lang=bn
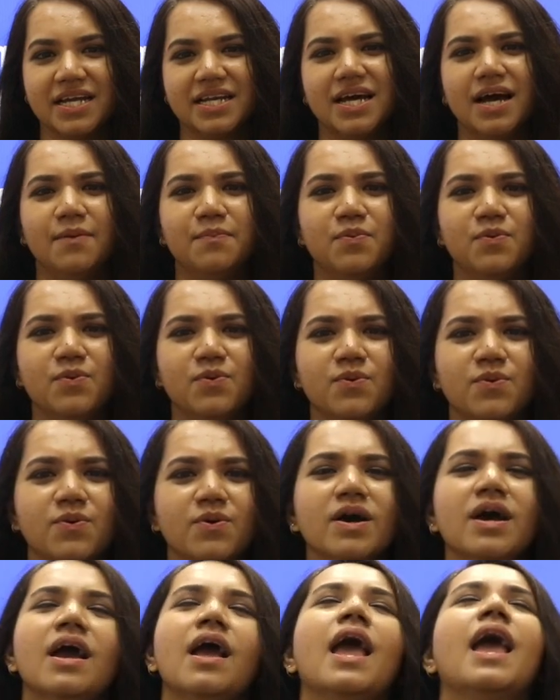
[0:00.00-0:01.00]
না আপু
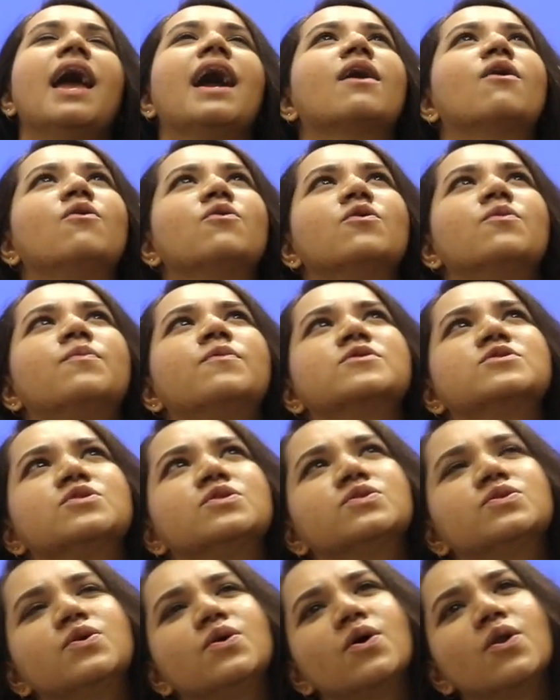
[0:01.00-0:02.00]
এখনো
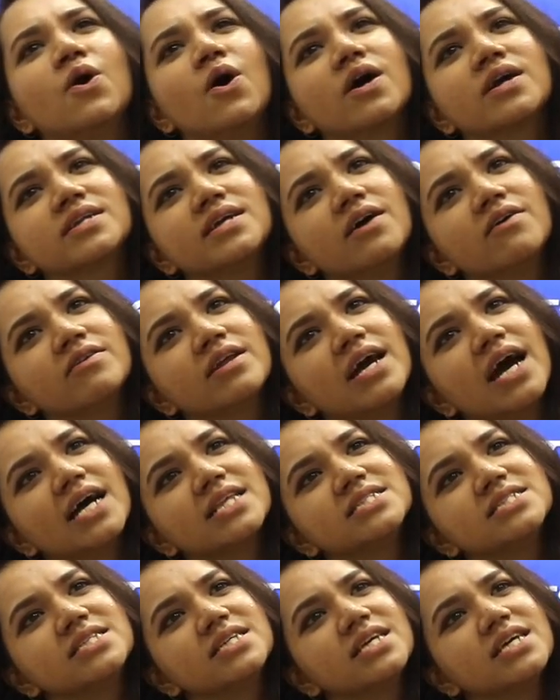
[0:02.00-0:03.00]
পর্যন্ত লকডাউনে
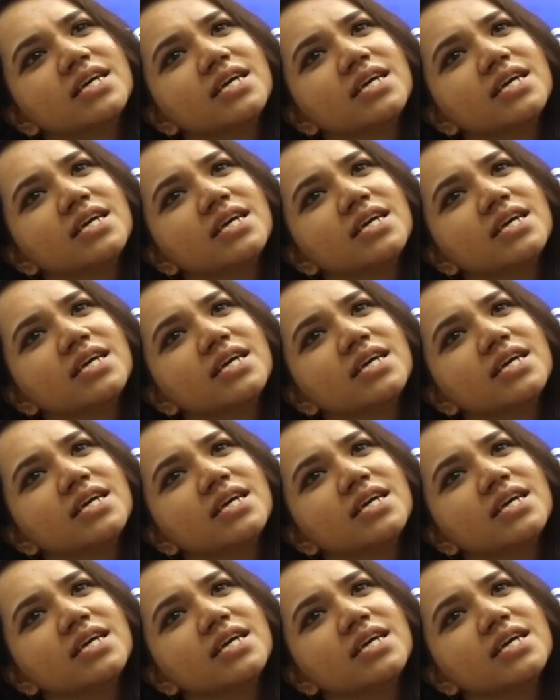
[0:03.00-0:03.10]
আছি